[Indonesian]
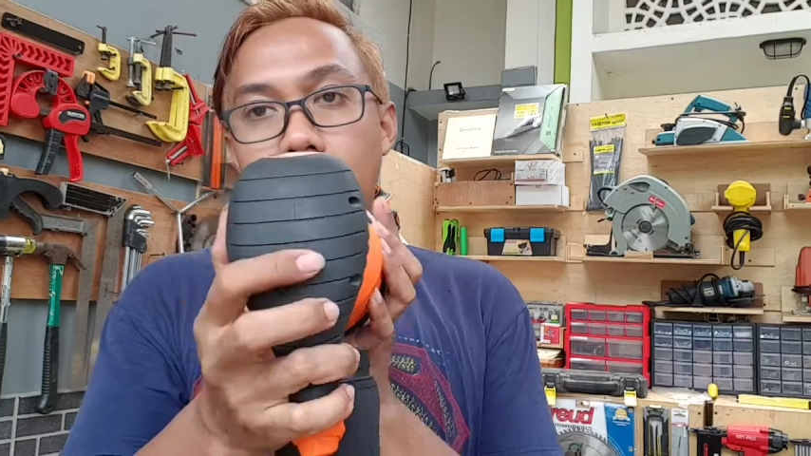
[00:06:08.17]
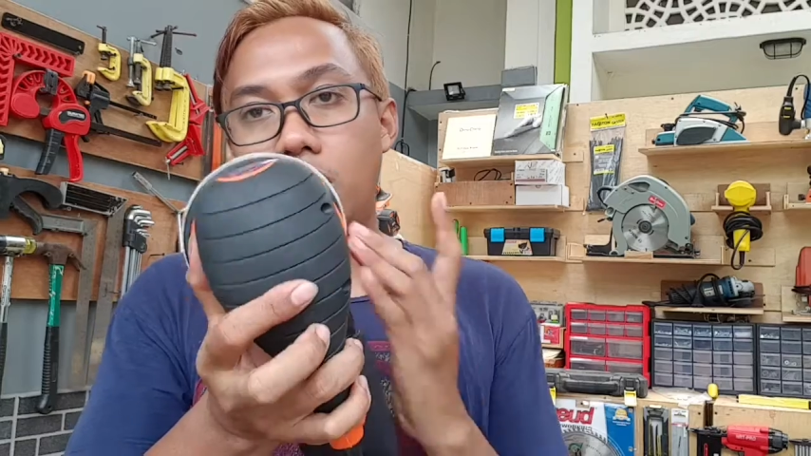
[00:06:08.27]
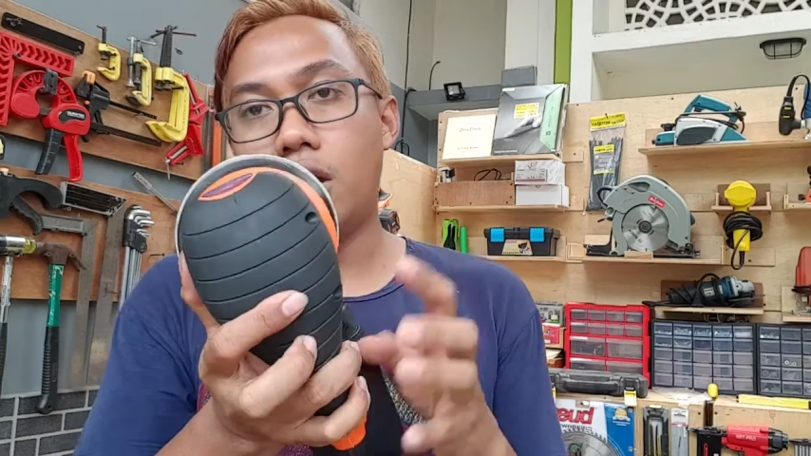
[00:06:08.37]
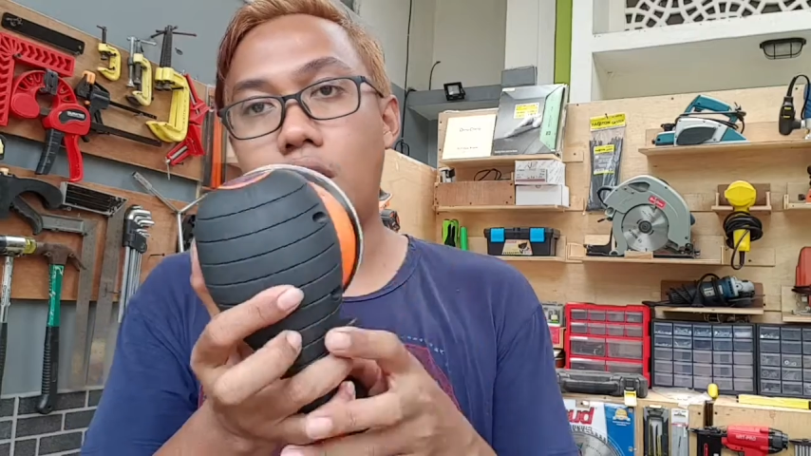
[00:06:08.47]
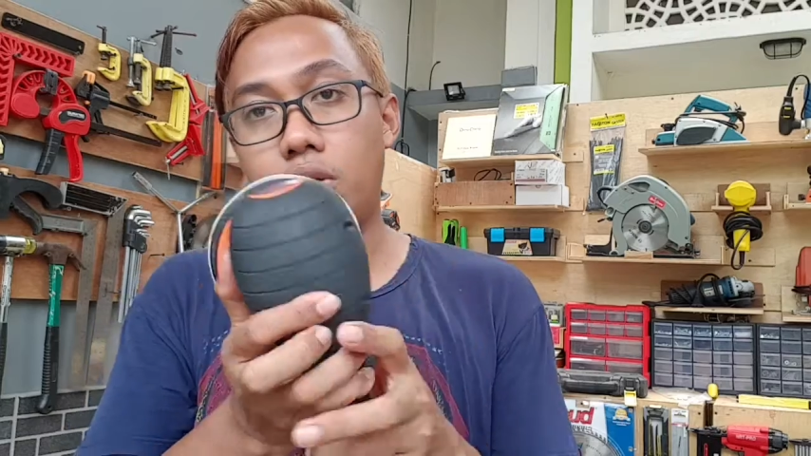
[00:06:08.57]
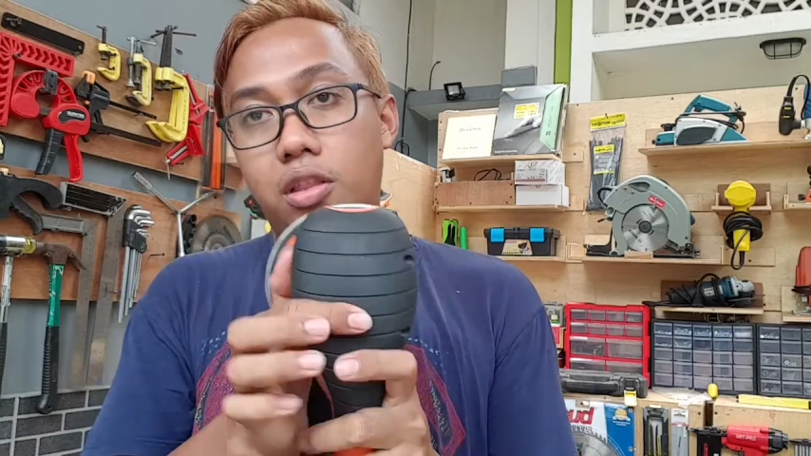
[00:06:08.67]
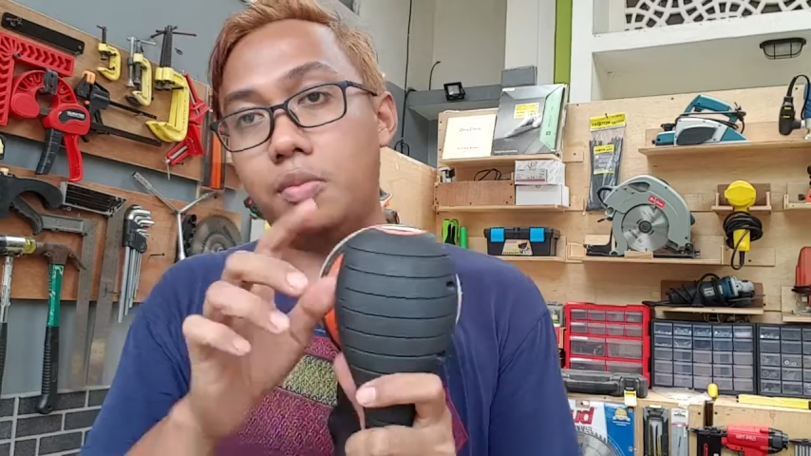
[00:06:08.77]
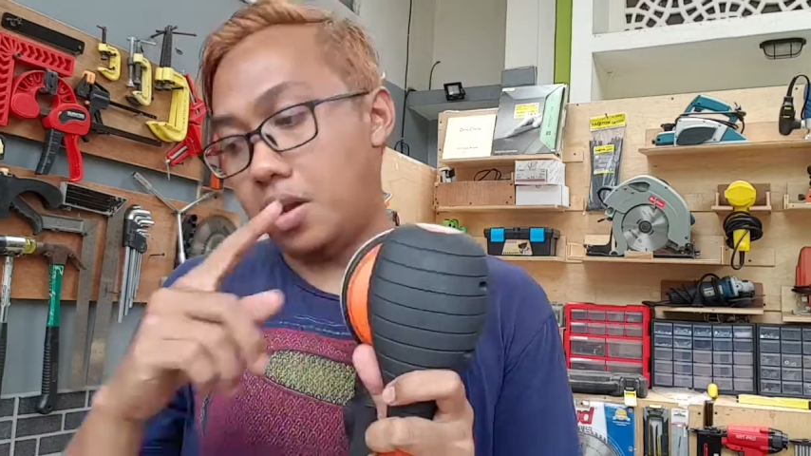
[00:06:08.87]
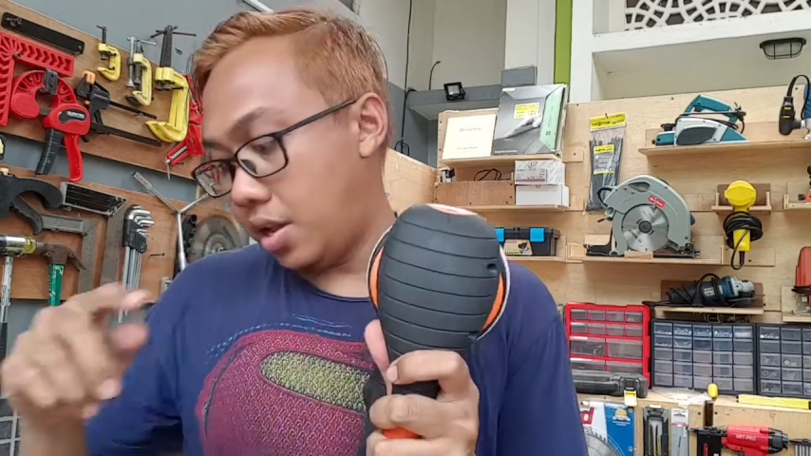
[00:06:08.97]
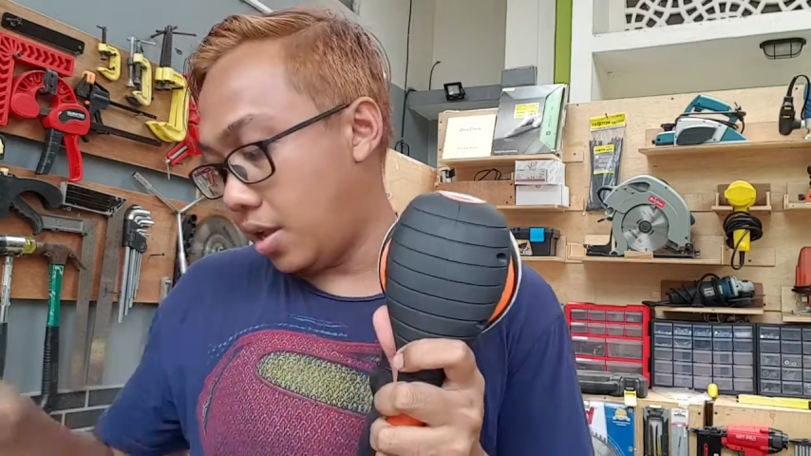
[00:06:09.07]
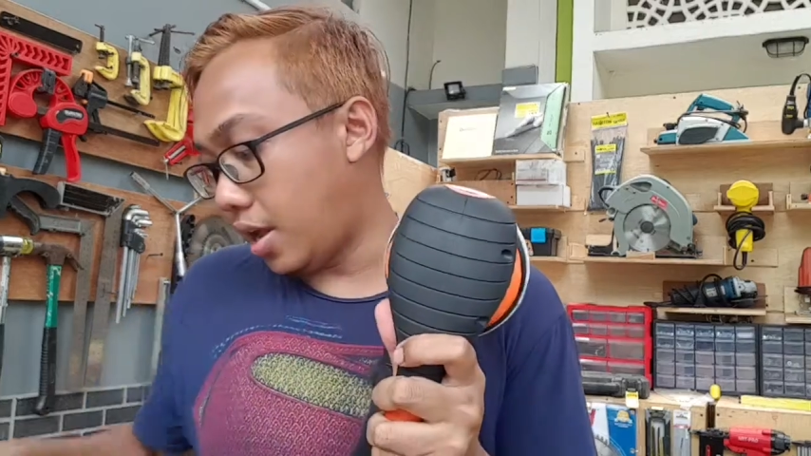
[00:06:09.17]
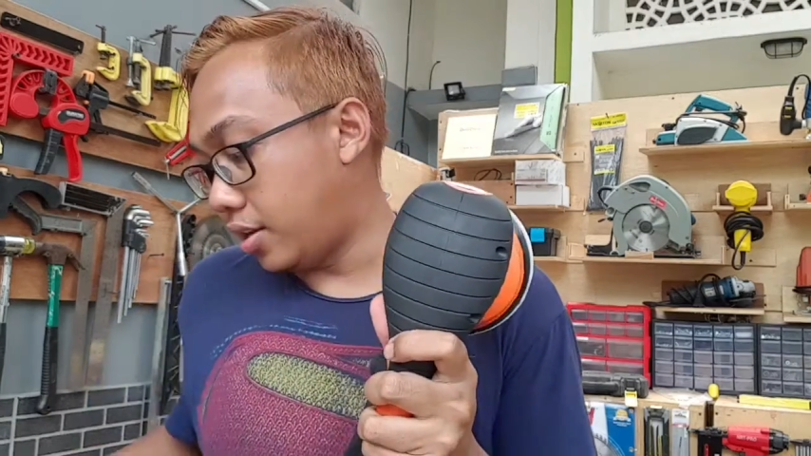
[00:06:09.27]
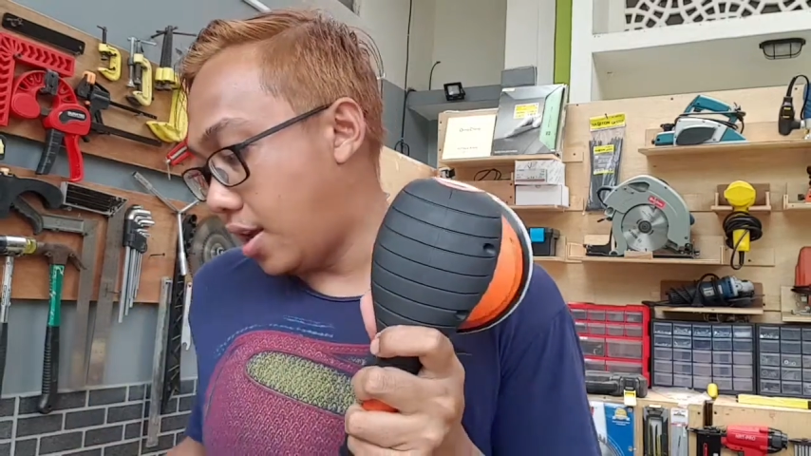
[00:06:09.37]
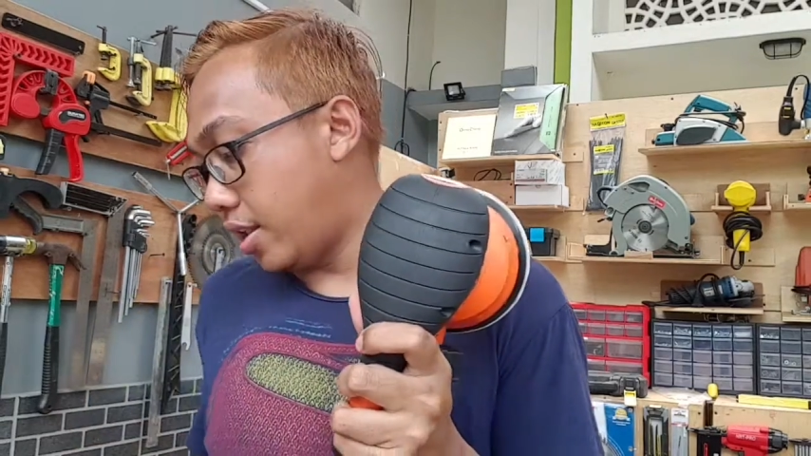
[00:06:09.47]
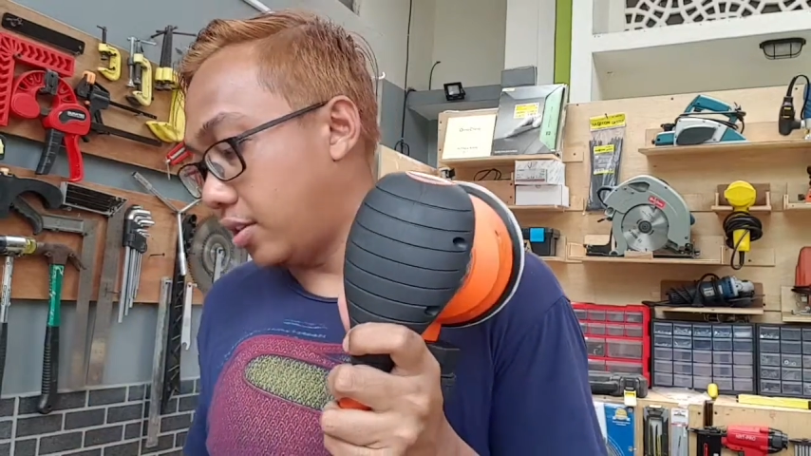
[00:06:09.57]
jadi kalau kita
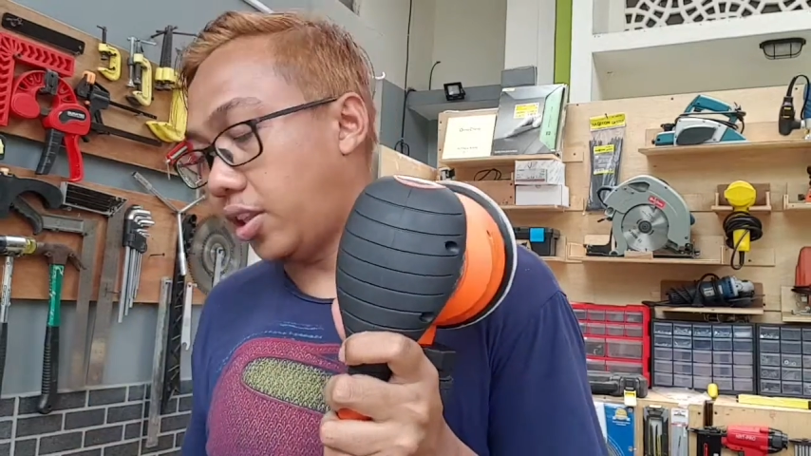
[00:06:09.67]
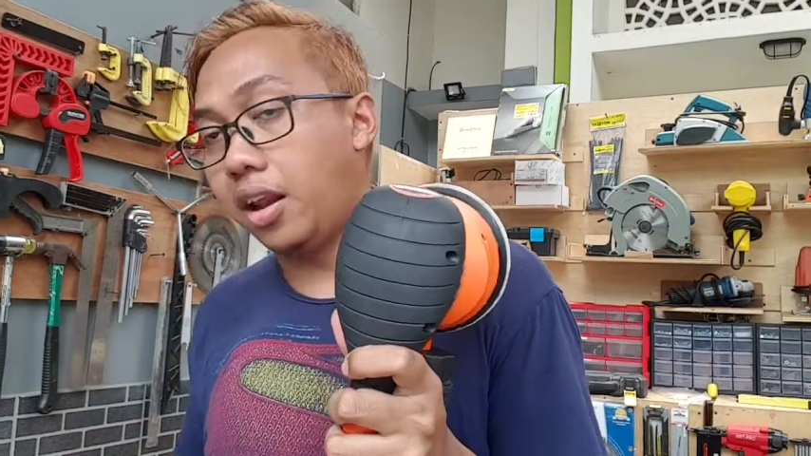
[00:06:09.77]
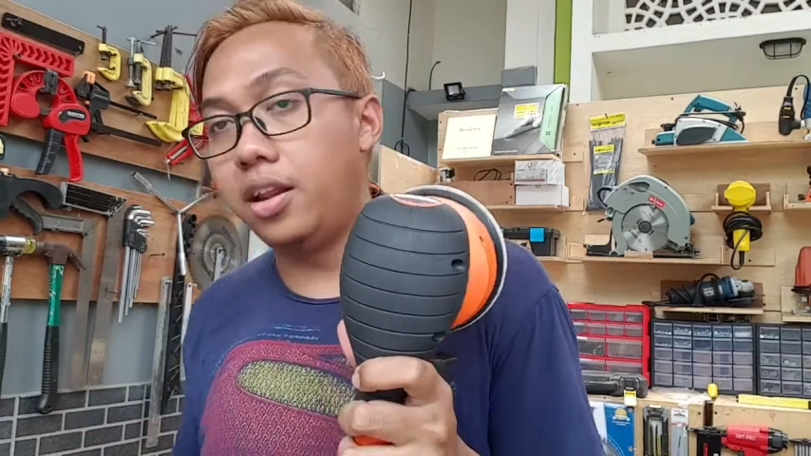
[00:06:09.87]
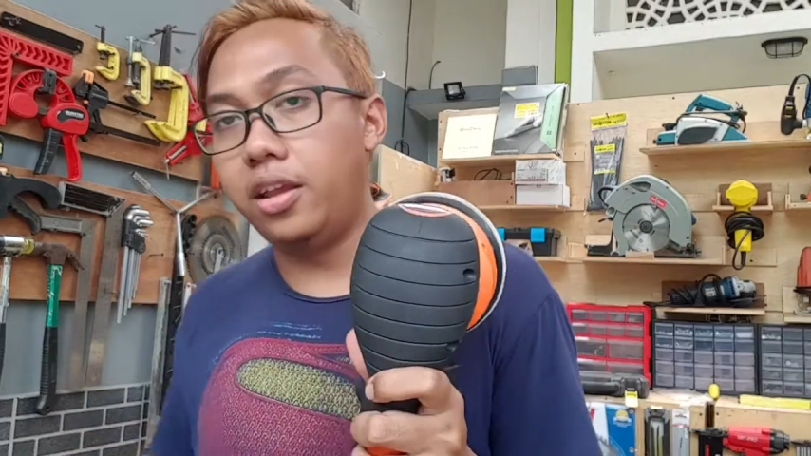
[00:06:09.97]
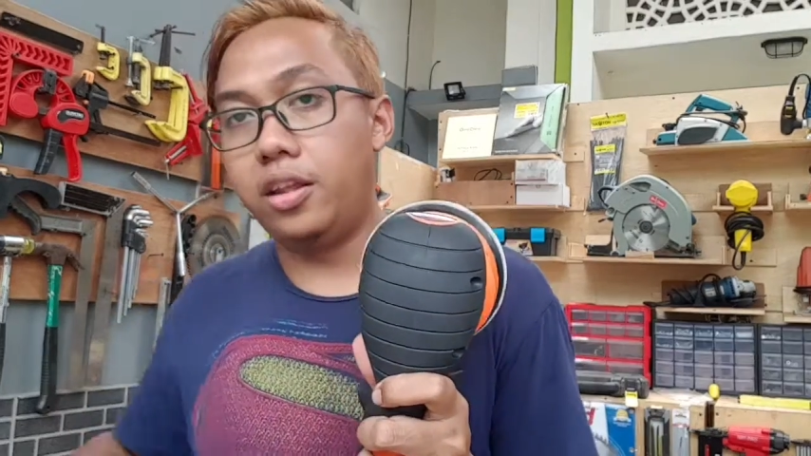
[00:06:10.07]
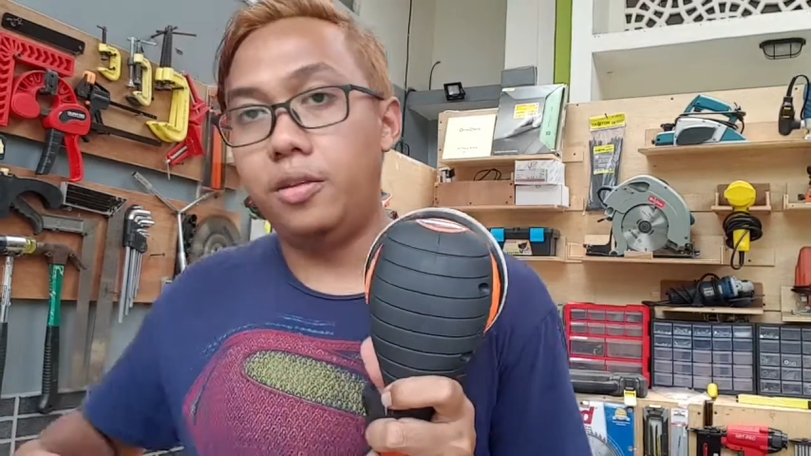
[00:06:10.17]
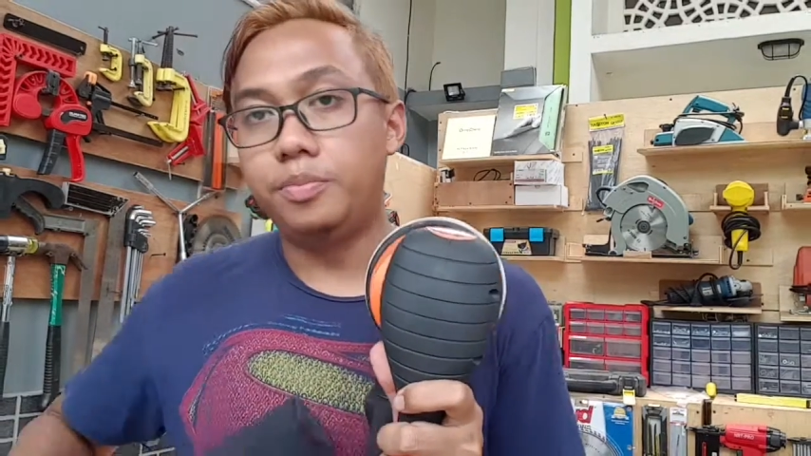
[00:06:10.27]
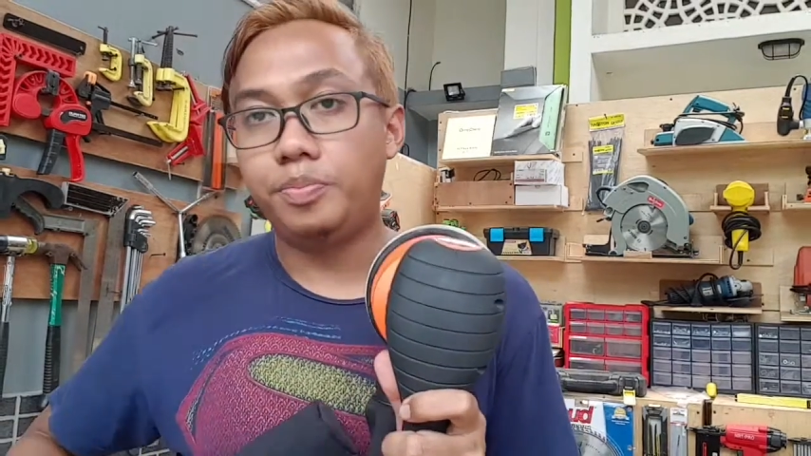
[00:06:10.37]
bandingkan dengan yang Stanley ini